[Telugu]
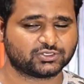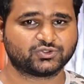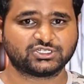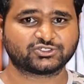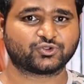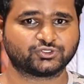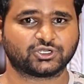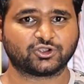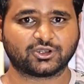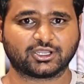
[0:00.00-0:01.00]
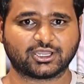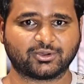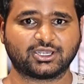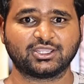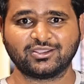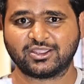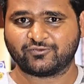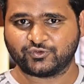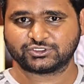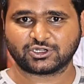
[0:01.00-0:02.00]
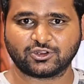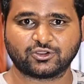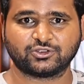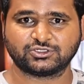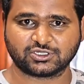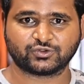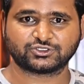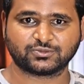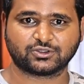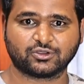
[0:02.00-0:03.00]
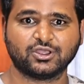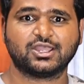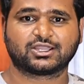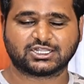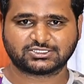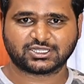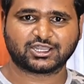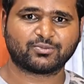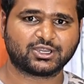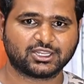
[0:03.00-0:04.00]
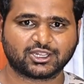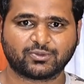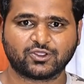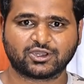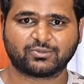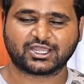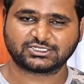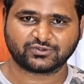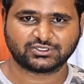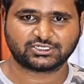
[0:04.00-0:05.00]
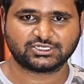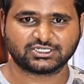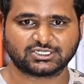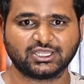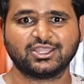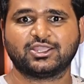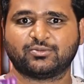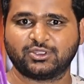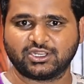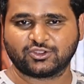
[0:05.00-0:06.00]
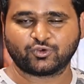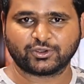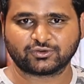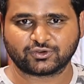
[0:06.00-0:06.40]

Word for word: యూజ్ చేసుకోవచ్చు అంటున్నా కాబట్టి ఫ్యూచర్లో యూజ్ అవ్వచ్చు మీకు ఖచ్చితంగా మా నియర్ బై ఉన్న బ్రాంచ్కి విజిట్ చేసి మీరు ఈ కూపన్